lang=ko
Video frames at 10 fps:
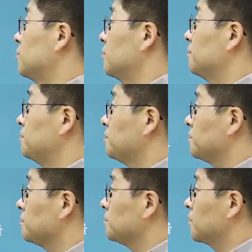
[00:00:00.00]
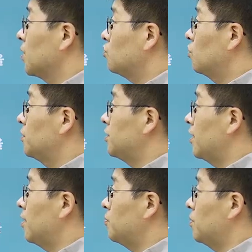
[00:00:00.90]
있죠.
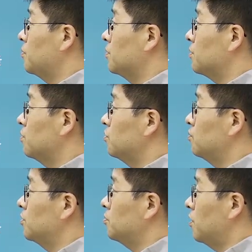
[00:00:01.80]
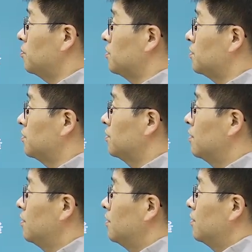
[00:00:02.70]
소비자의 프레퍼런스, 컨슈머스 프레퍼런스.
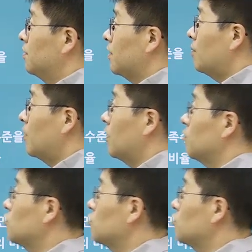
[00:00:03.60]
딴 말로 하면